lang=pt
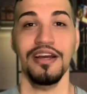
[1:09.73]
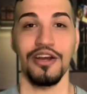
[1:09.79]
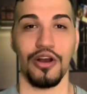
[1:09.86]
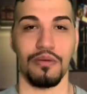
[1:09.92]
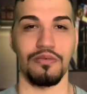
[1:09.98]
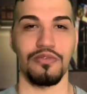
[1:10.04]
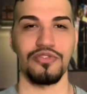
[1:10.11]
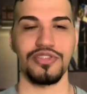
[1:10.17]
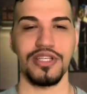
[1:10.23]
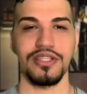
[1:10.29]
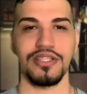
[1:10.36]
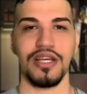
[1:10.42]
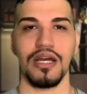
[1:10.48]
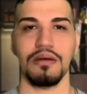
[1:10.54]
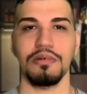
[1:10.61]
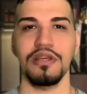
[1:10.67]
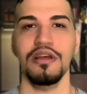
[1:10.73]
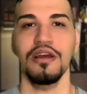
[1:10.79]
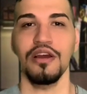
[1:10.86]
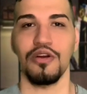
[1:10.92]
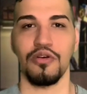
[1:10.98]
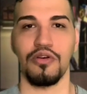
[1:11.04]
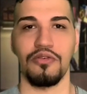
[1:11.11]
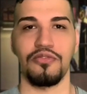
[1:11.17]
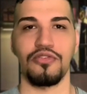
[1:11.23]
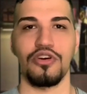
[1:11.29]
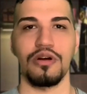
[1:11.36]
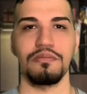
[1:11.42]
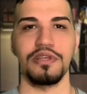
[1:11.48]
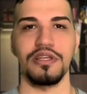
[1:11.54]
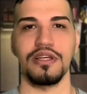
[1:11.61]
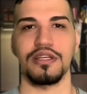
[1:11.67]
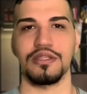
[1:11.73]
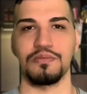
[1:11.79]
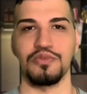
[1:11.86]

Como vocês sabem, conforme as